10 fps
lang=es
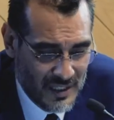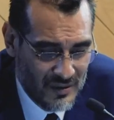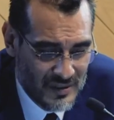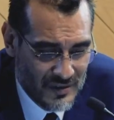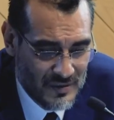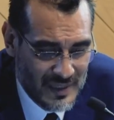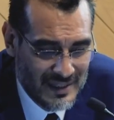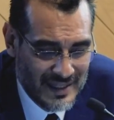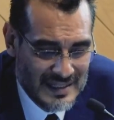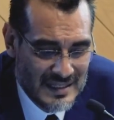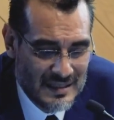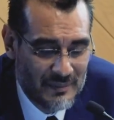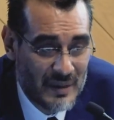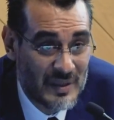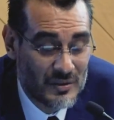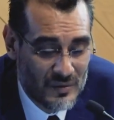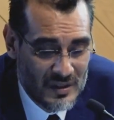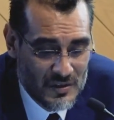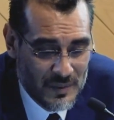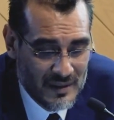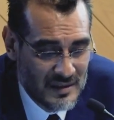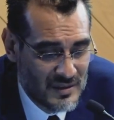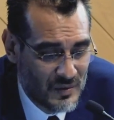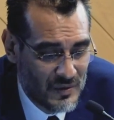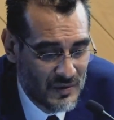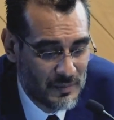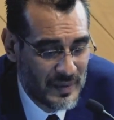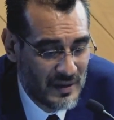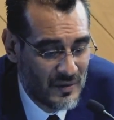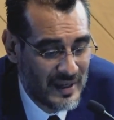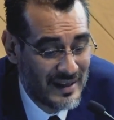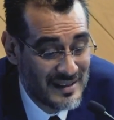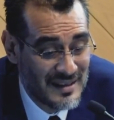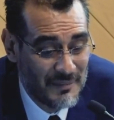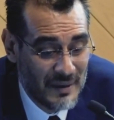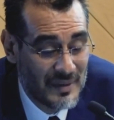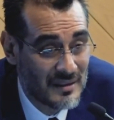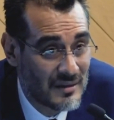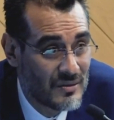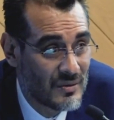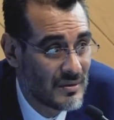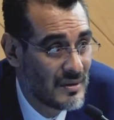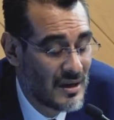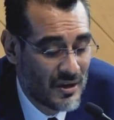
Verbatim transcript: 2012-2013 se implementó dicho plan de estudios, pero en esa implementación